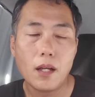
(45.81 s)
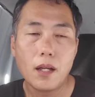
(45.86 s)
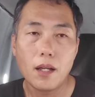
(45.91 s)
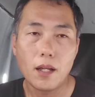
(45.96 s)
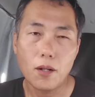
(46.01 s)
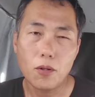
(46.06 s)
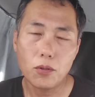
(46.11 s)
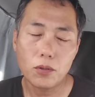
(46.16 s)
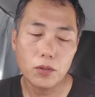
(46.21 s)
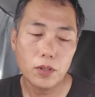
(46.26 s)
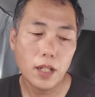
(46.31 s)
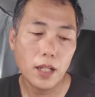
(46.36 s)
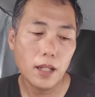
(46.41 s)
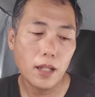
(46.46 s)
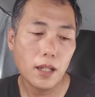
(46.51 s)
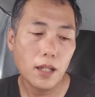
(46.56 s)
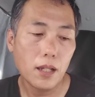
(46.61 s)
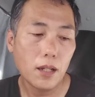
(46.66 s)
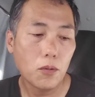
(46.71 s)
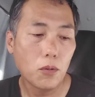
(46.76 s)
えー、このね、
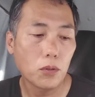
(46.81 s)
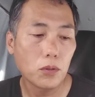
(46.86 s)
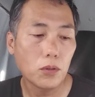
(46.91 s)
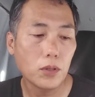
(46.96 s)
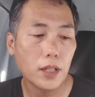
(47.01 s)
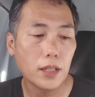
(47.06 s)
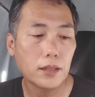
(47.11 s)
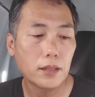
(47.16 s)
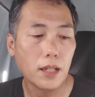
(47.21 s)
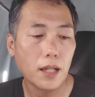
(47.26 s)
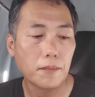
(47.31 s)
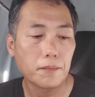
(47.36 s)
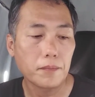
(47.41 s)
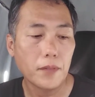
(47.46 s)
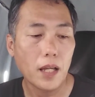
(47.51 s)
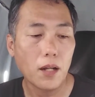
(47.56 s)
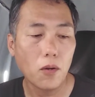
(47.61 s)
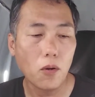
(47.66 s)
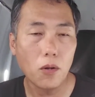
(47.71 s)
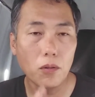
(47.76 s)
えこのですね
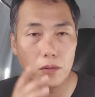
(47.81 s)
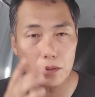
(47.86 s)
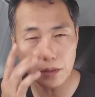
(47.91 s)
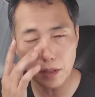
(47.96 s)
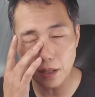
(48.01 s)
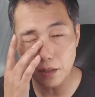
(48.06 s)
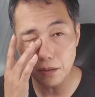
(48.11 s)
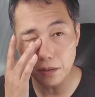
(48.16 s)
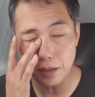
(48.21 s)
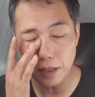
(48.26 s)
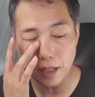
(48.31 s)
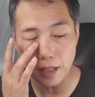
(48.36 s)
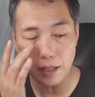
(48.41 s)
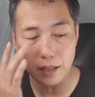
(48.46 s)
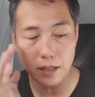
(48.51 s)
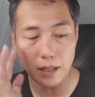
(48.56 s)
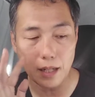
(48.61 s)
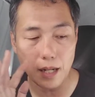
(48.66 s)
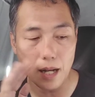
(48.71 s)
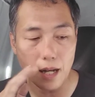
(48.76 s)
コンっていう
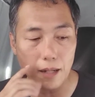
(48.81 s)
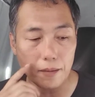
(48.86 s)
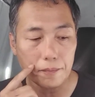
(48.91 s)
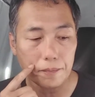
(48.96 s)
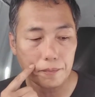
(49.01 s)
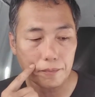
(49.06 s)
魚が